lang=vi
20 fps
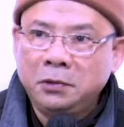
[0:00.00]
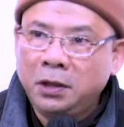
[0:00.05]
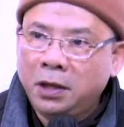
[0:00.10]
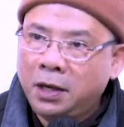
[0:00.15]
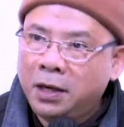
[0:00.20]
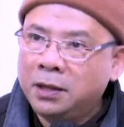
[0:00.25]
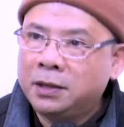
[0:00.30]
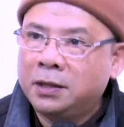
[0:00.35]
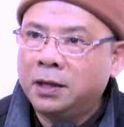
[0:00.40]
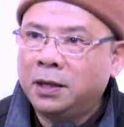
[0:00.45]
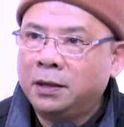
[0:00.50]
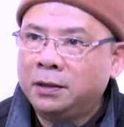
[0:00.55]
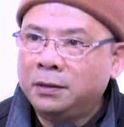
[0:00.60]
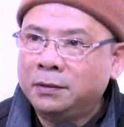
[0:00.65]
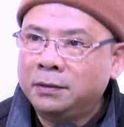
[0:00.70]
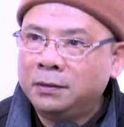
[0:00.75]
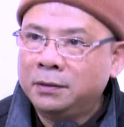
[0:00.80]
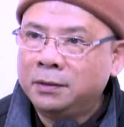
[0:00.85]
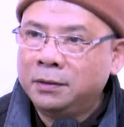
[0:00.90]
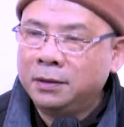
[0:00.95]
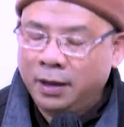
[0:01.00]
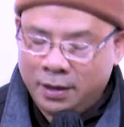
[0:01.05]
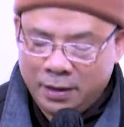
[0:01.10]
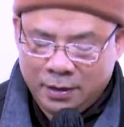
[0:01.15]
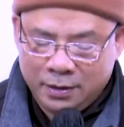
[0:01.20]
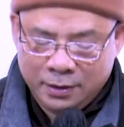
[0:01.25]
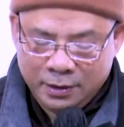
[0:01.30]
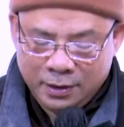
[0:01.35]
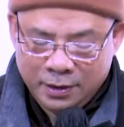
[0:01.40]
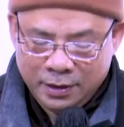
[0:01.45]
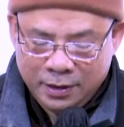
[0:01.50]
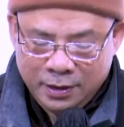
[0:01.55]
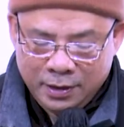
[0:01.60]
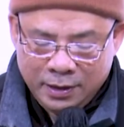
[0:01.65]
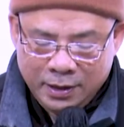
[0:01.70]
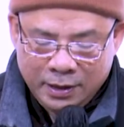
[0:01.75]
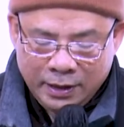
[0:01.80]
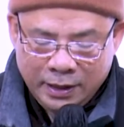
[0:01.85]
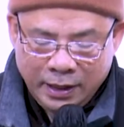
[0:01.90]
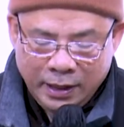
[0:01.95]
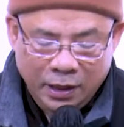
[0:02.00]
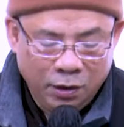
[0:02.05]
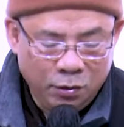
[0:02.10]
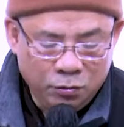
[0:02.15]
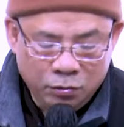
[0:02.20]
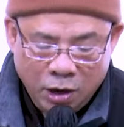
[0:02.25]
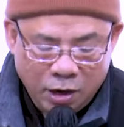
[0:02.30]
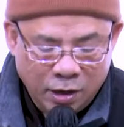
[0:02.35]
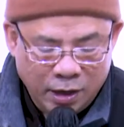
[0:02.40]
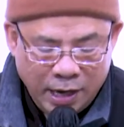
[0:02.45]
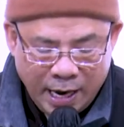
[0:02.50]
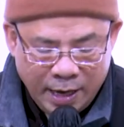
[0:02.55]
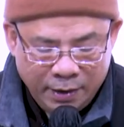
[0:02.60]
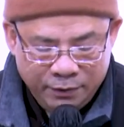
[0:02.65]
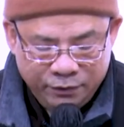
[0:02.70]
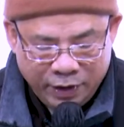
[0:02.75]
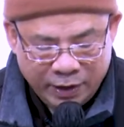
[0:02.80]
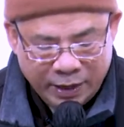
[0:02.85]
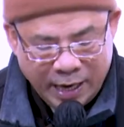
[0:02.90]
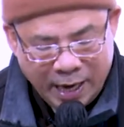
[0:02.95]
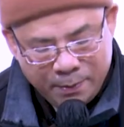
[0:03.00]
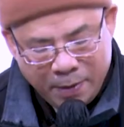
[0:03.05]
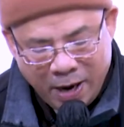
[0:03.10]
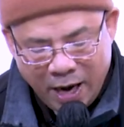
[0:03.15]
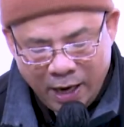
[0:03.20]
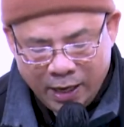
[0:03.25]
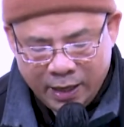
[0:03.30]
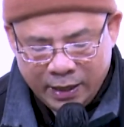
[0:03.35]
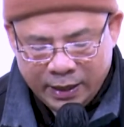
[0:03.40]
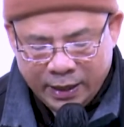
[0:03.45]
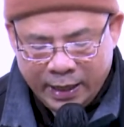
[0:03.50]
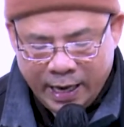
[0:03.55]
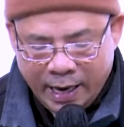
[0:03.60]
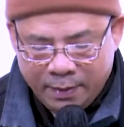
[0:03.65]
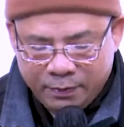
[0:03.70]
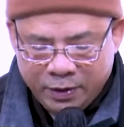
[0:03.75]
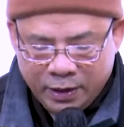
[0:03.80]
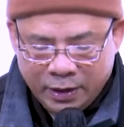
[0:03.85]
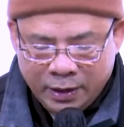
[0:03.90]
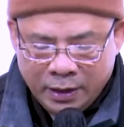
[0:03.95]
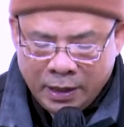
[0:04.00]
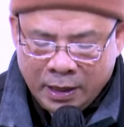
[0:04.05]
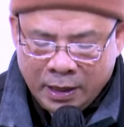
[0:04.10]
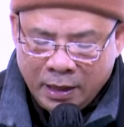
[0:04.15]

Yes sir. À, thì lúc đó ngài Phật Đà Ba Lời ngài đáp rằng,